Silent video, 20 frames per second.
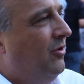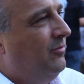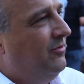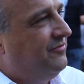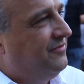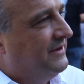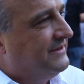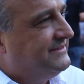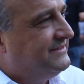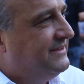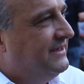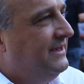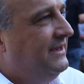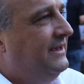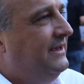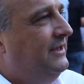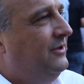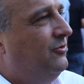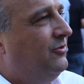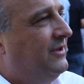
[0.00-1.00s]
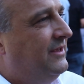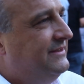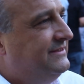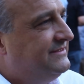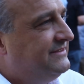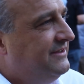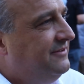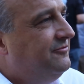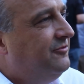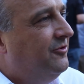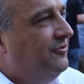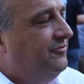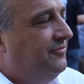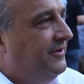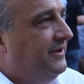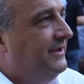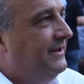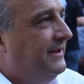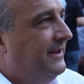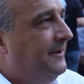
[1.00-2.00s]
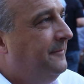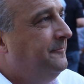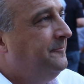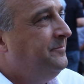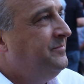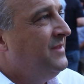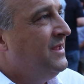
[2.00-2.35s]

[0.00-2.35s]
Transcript: como fazer e o que desenvolver. Né?